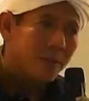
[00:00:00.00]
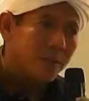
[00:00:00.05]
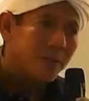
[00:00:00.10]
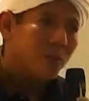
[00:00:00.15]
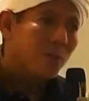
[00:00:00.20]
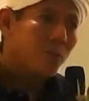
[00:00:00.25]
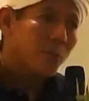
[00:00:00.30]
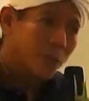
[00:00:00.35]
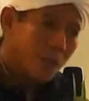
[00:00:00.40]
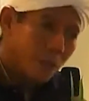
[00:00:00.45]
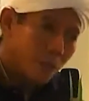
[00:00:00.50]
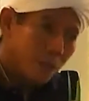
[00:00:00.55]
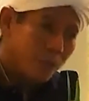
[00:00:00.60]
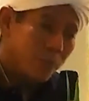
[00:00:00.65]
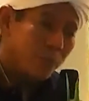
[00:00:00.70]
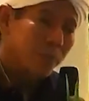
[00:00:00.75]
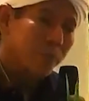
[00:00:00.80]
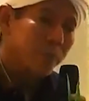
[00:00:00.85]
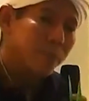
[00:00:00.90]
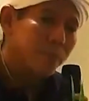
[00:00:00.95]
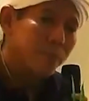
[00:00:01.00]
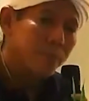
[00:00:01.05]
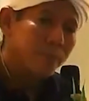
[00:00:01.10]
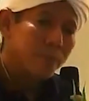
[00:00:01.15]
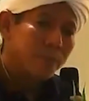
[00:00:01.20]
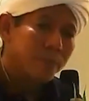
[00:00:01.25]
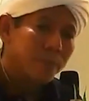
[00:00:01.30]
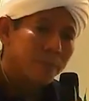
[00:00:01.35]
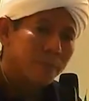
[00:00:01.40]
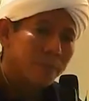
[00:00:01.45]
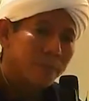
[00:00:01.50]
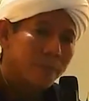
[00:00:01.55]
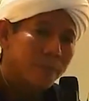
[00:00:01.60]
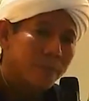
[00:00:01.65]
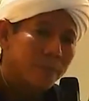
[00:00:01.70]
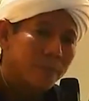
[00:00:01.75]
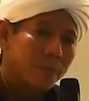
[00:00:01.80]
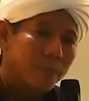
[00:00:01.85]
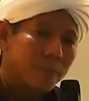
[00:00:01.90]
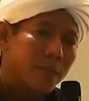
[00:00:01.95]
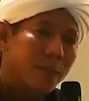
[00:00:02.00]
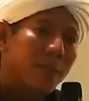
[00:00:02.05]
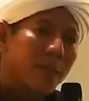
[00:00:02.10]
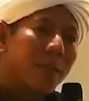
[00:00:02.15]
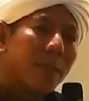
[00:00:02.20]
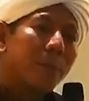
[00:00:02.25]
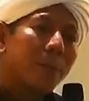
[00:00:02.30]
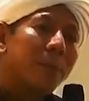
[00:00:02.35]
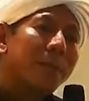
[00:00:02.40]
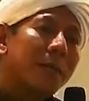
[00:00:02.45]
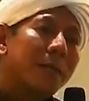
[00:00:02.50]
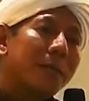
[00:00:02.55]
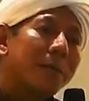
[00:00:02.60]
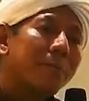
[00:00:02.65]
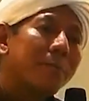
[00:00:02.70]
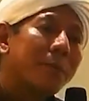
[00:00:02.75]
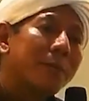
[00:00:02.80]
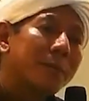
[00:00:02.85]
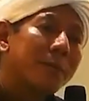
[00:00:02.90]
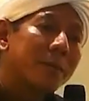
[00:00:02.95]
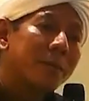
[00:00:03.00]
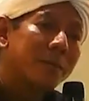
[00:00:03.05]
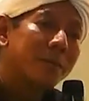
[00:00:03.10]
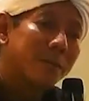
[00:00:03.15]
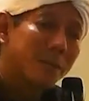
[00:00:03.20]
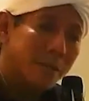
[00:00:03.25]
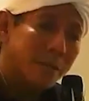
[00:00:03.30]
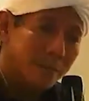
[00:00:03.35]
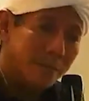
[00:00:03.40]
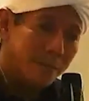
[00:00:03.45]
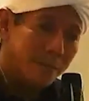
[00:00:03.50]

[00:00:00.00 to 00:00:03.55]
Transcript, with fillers: itu beliau kena penyakit Parkinson